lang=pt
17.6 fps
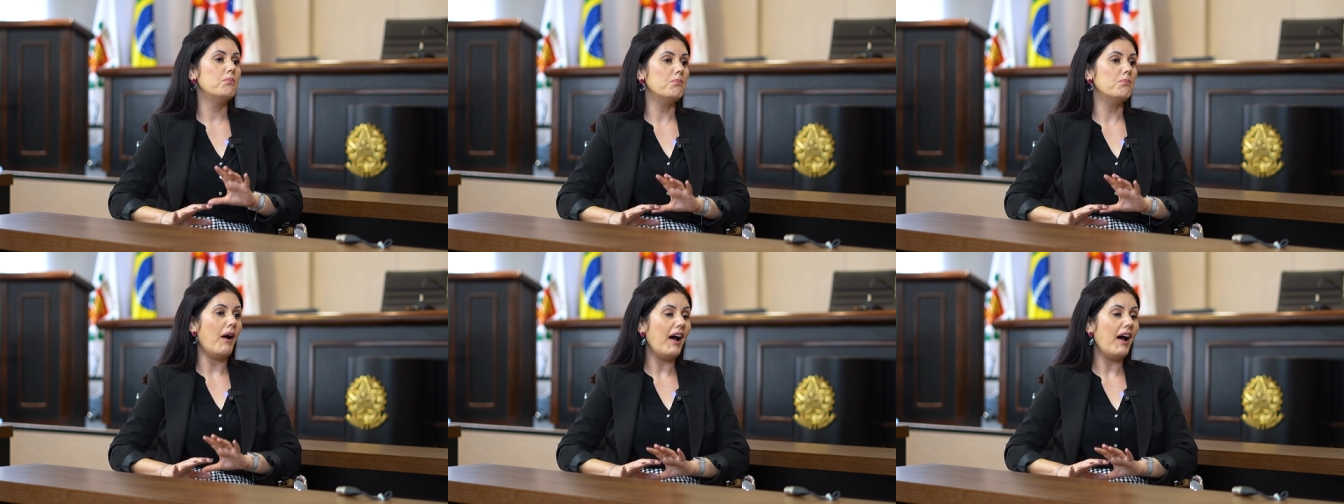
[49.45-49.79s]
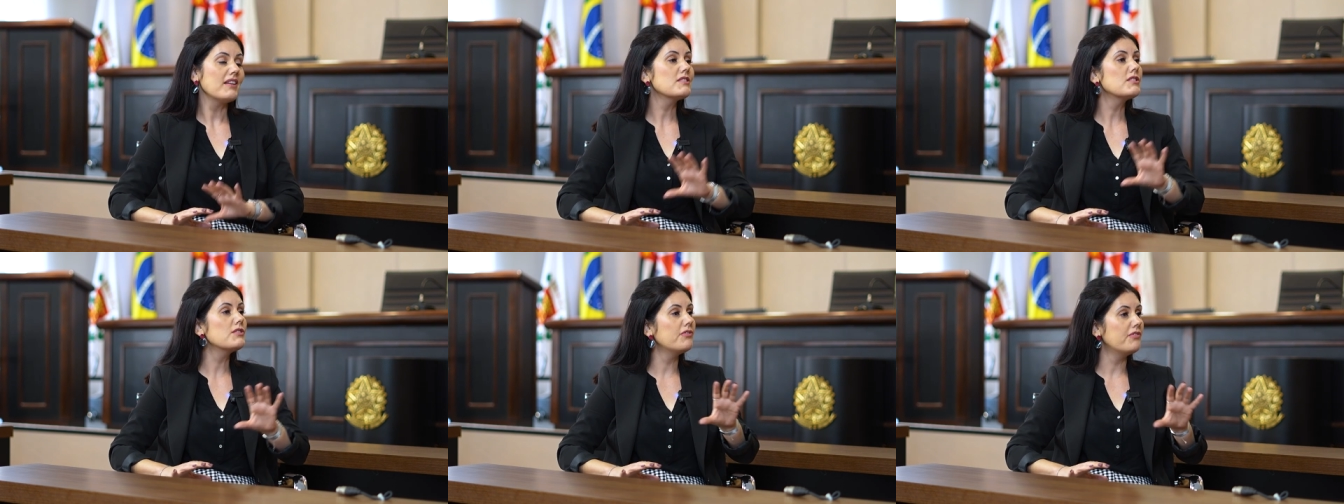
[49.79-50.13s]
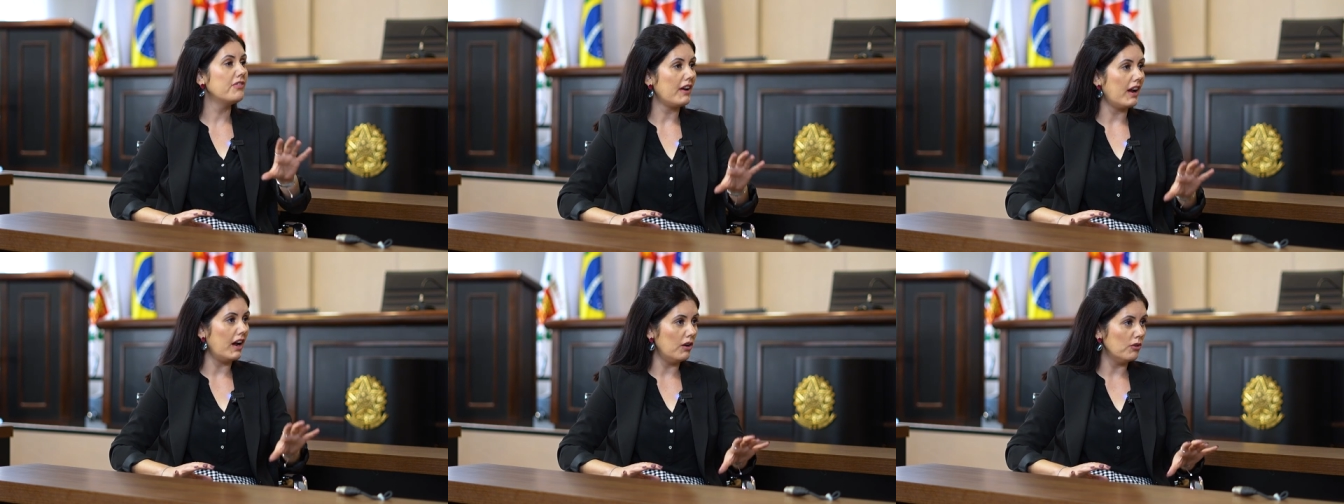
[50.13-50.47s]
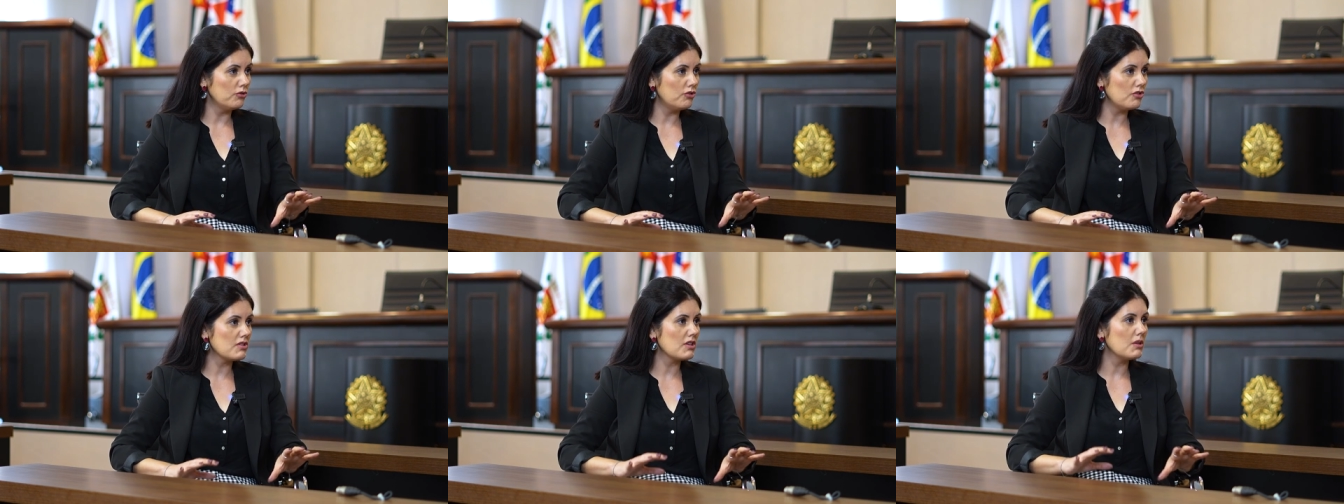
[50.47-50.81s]
às
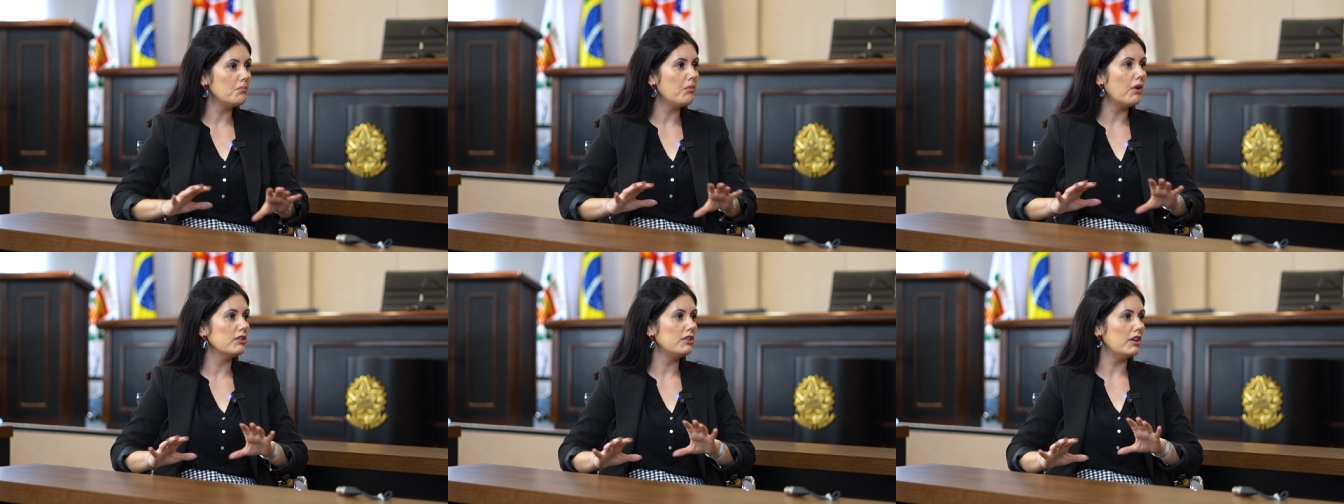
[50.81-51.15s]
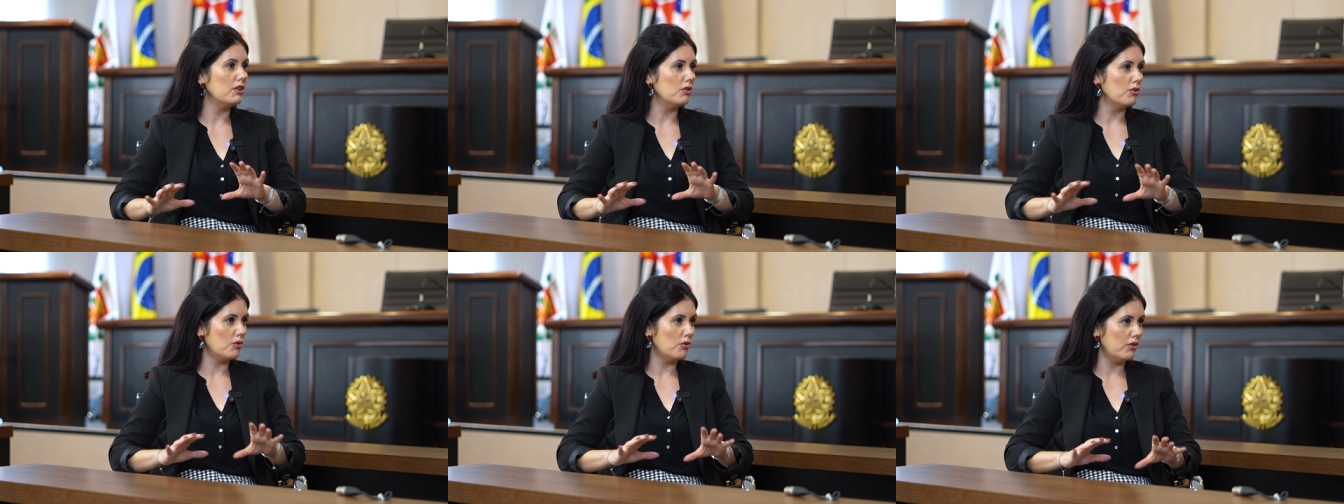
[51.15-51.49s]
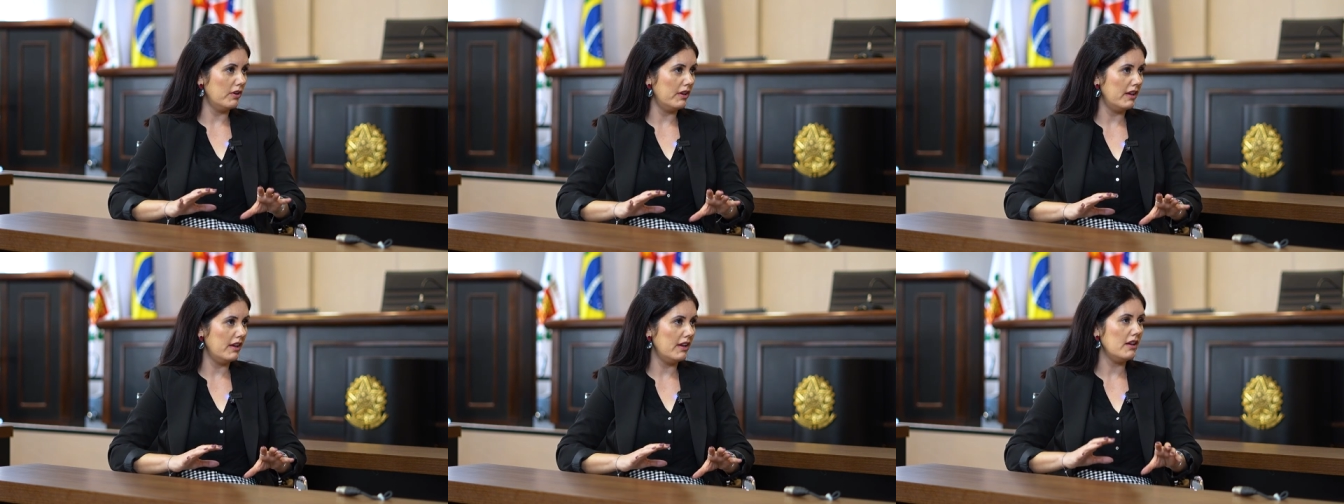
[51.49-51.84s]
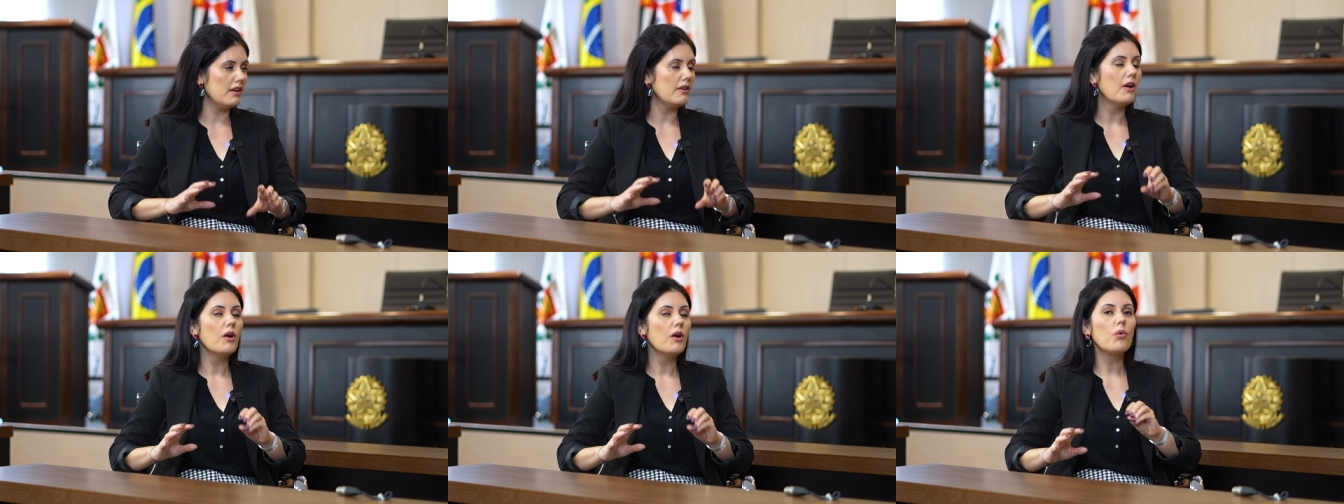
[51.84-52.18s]
fraudes que podem ocorrer